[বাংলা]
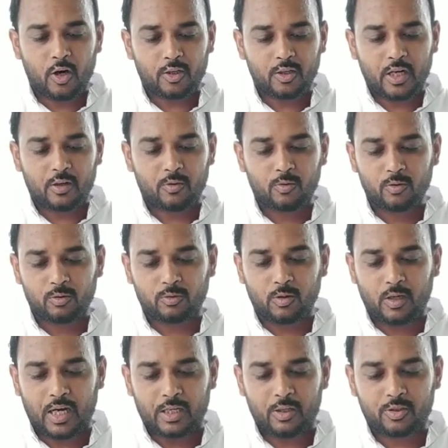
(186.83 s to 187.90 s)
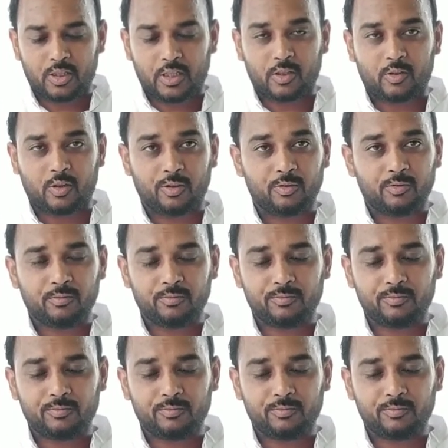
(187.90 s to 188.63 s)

ঘটনার গুরুত্ব আলোচনা করো